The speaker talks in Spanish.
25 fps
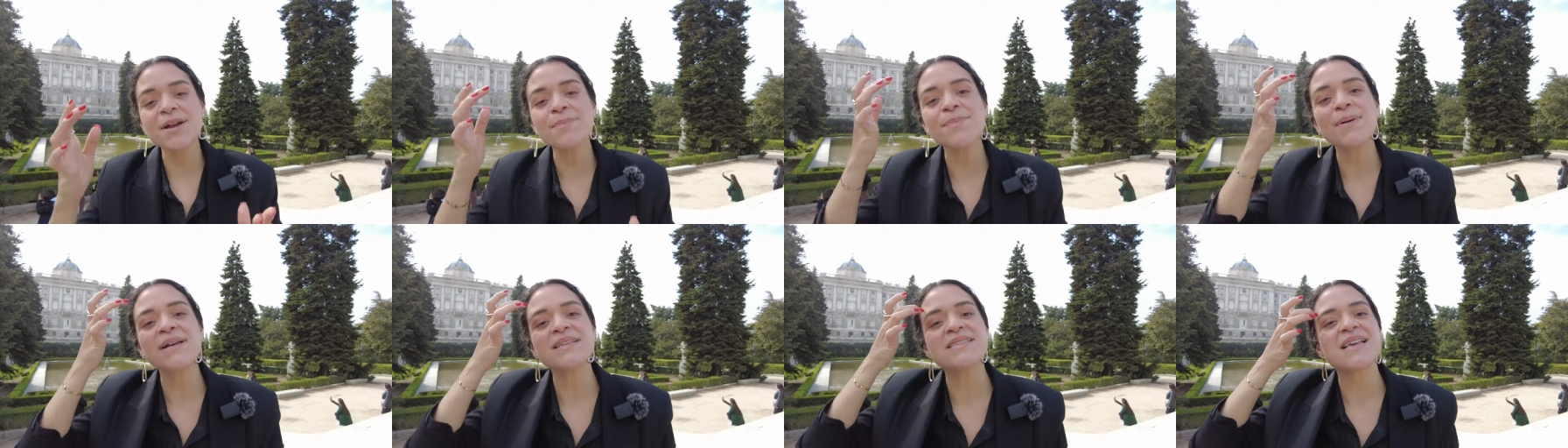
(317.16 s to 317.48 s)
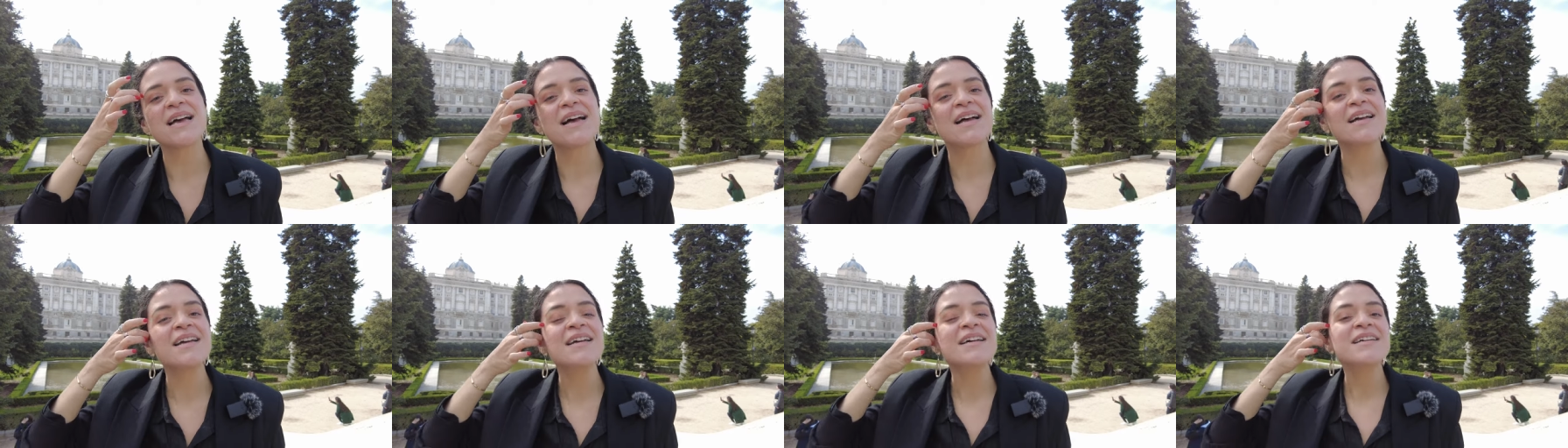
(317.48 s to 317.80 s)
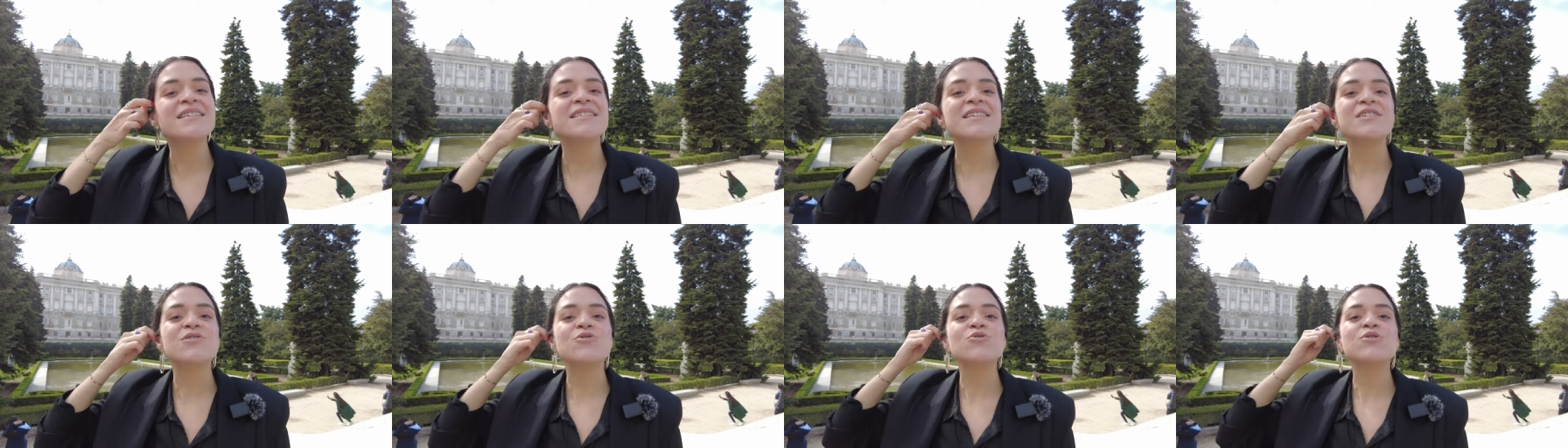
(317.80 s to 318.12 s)
¿qué pasa?
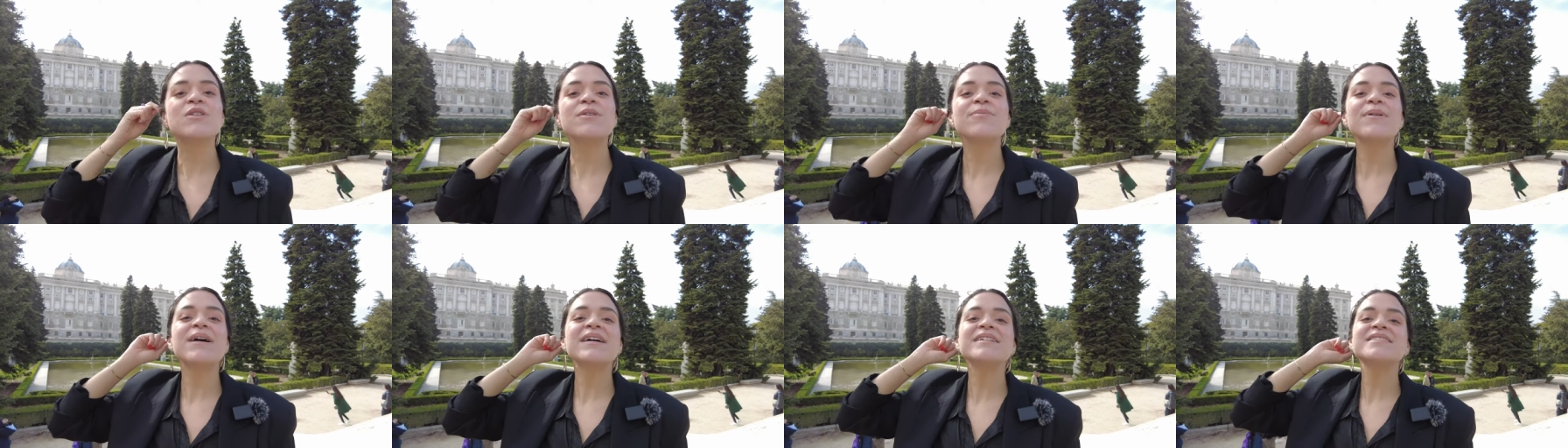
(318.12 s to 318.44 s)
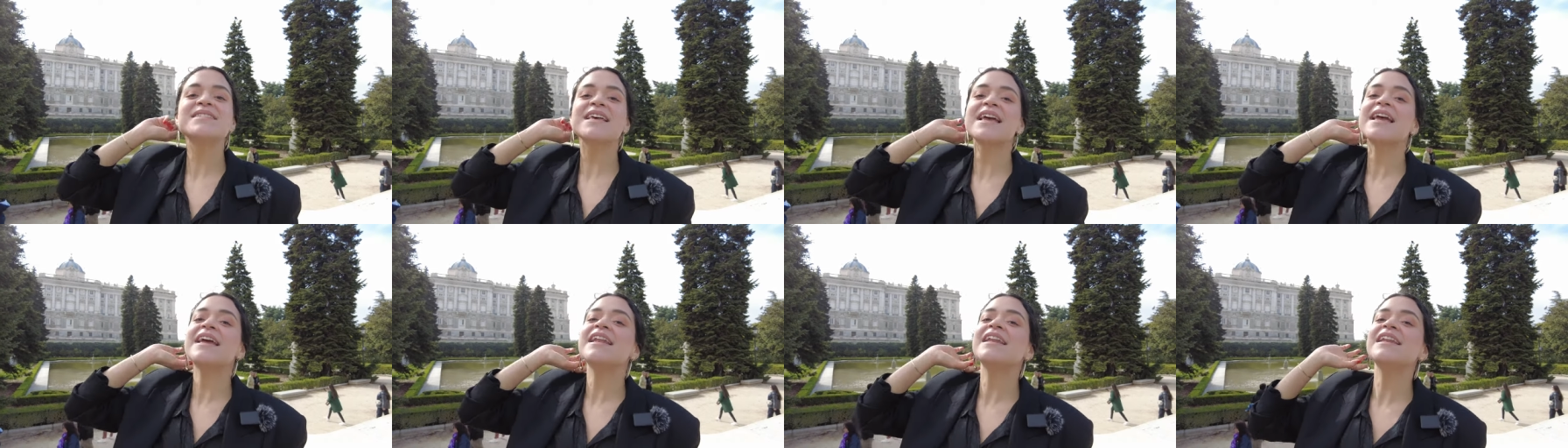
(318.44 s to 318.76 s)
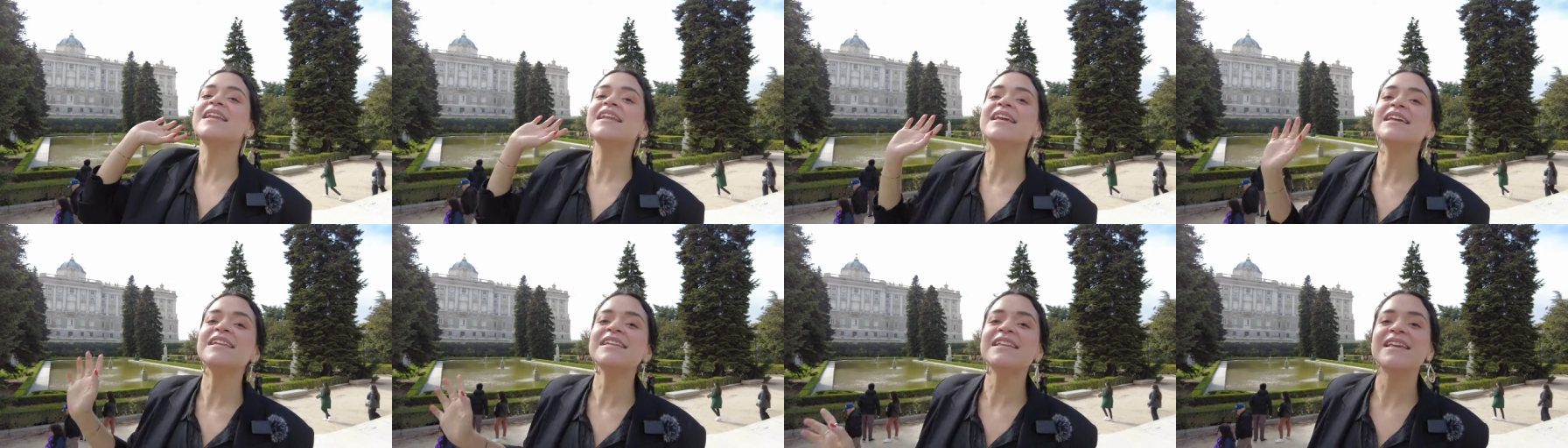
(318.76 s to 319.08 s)
Si tú te vas
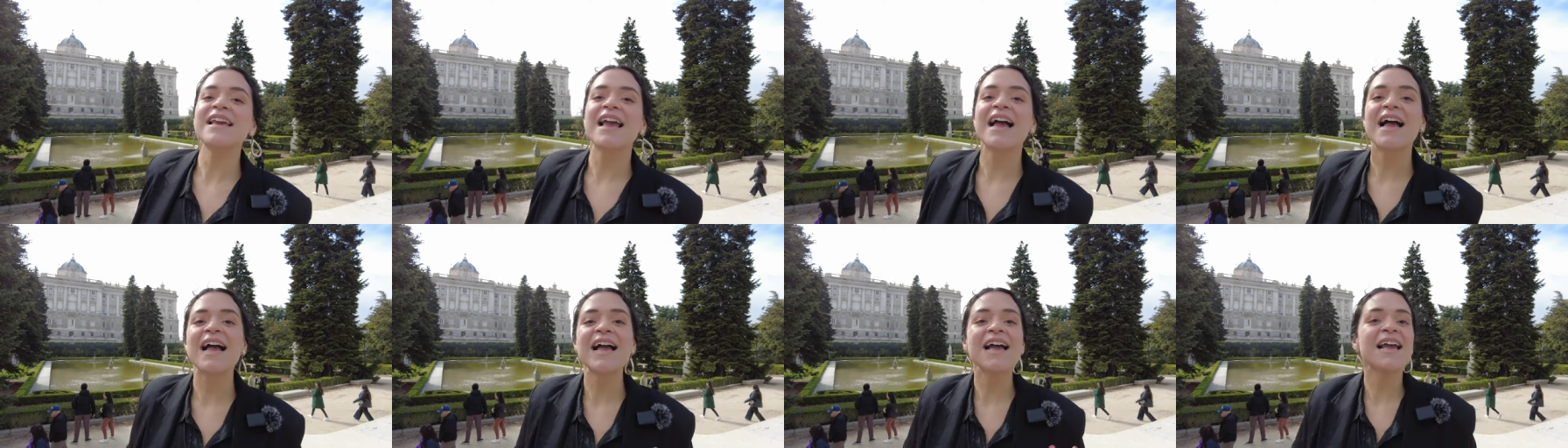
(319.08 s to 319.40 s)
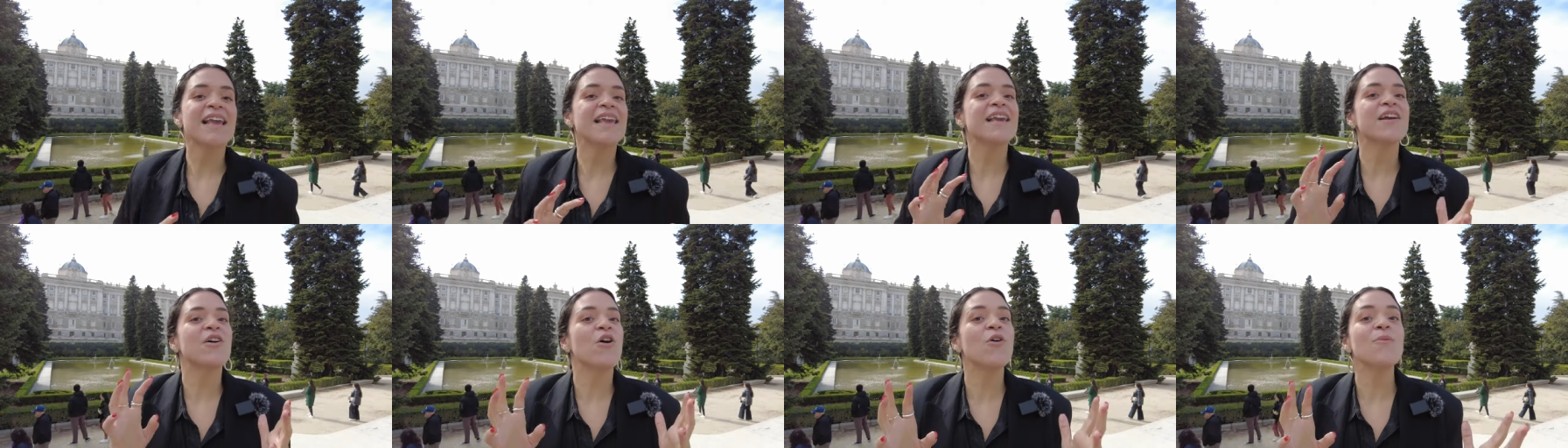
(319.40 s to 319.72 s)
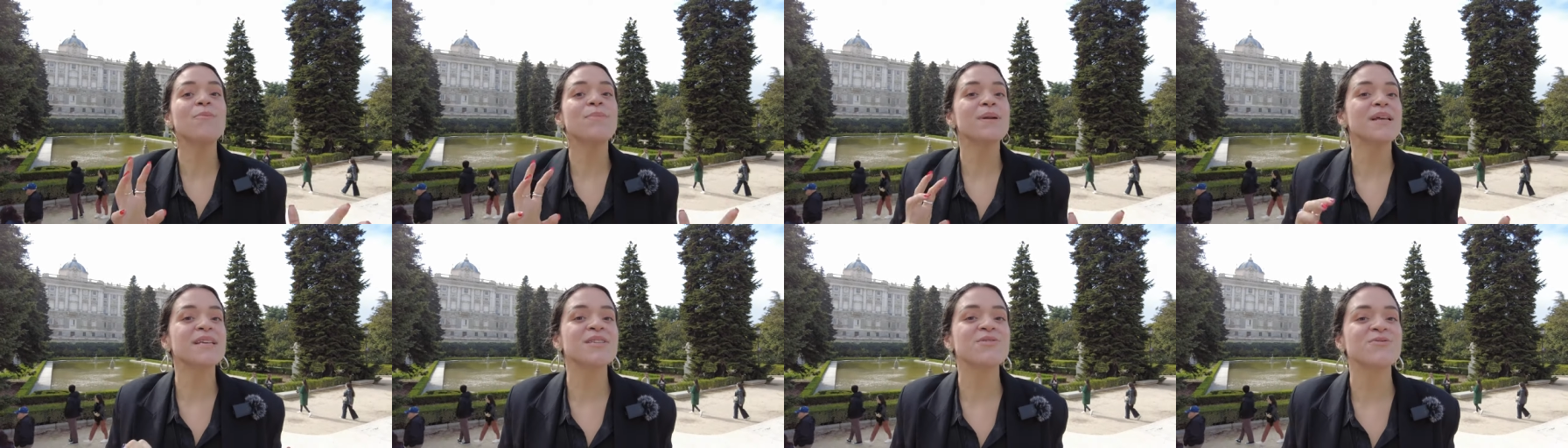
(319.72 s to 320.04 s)
en línea y
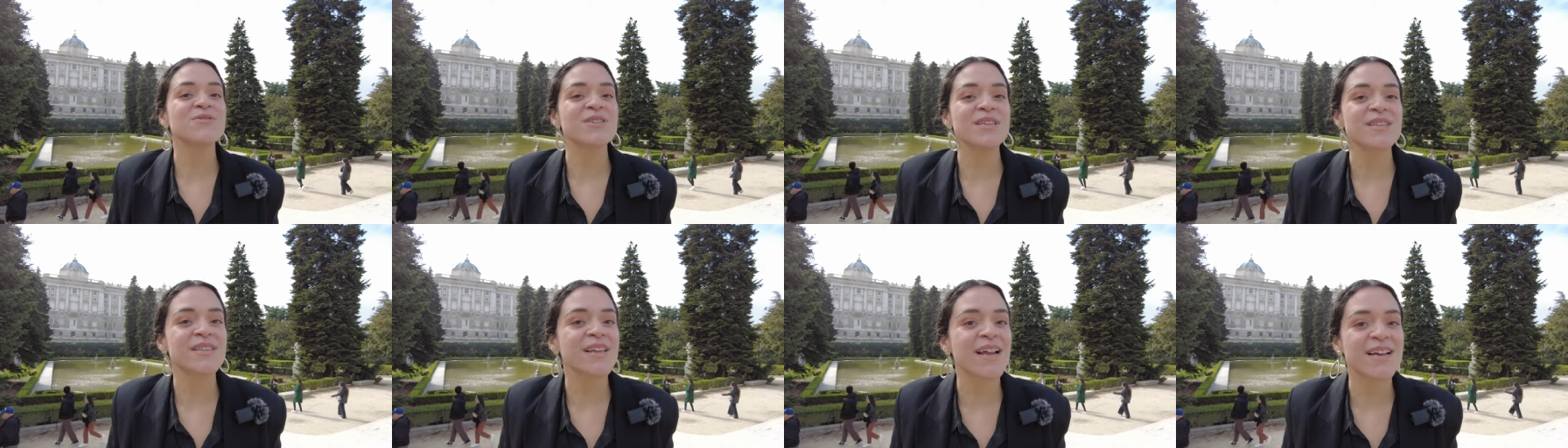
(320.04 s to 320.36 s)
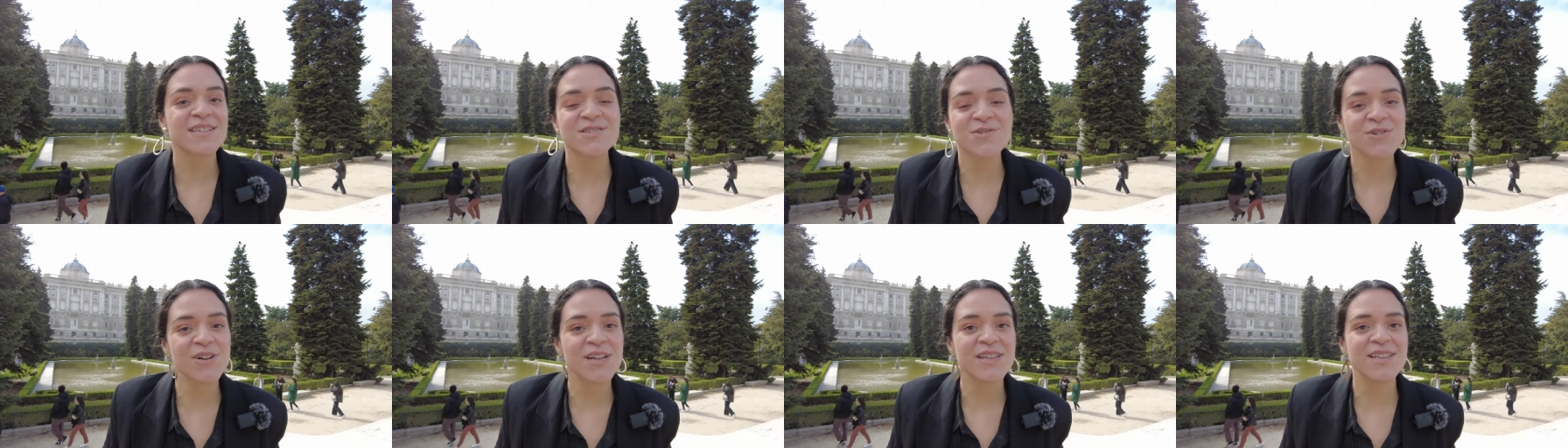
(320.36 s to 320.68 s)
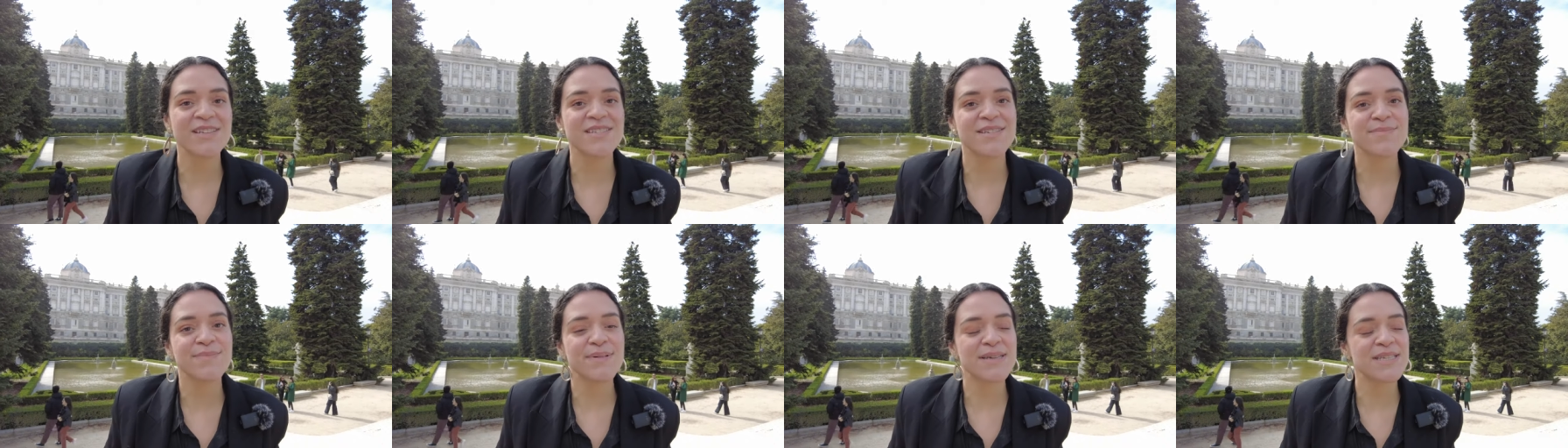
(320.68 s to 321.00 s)
compras tus entradas con
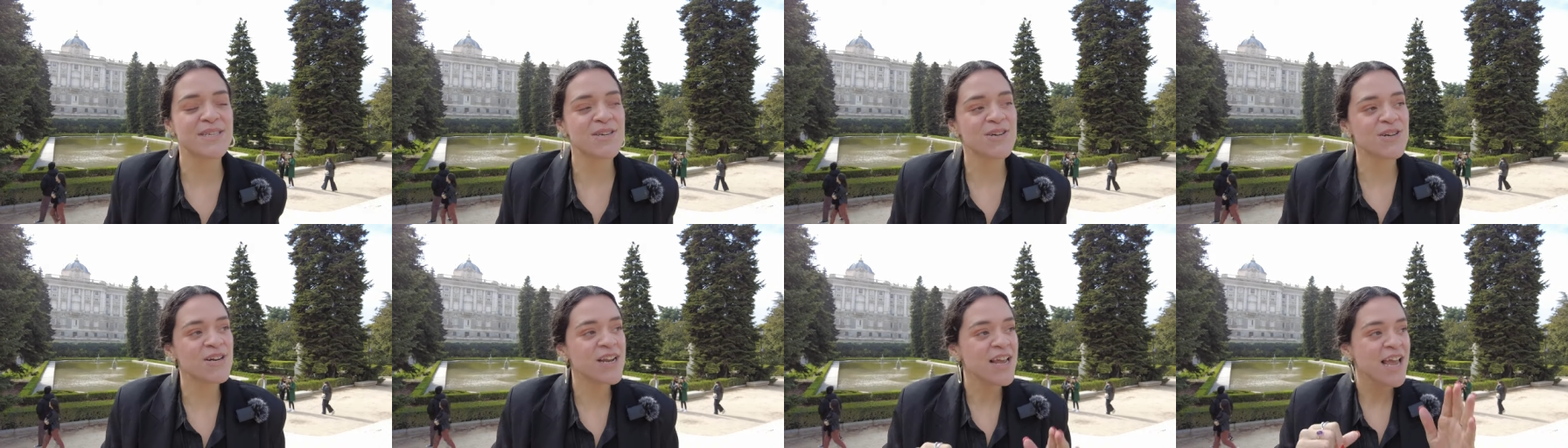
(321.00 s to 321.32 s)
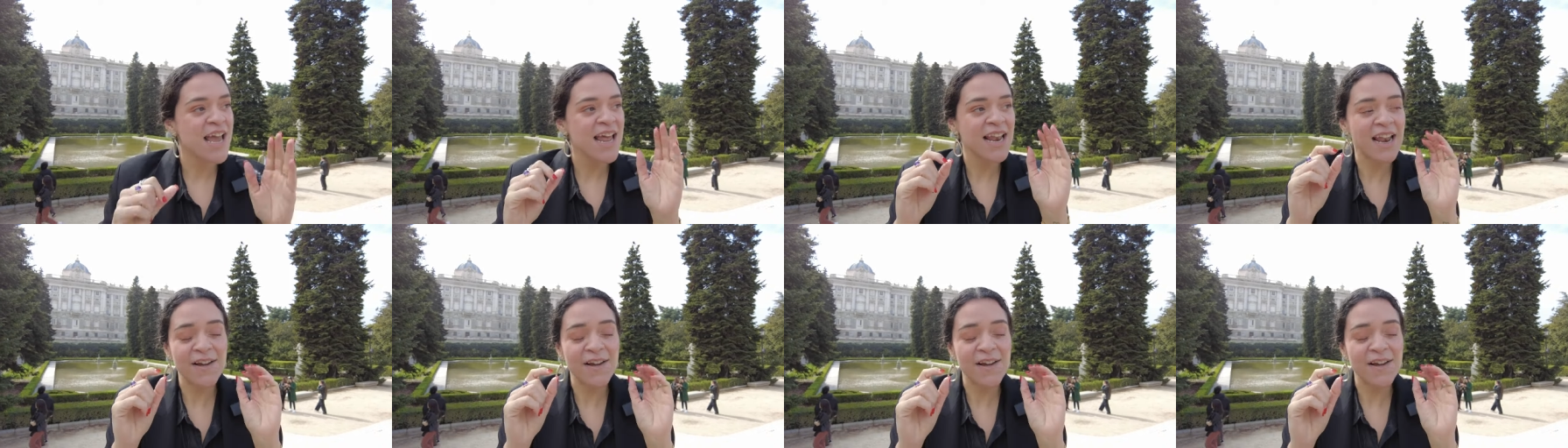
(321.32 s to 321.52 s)
anticipación,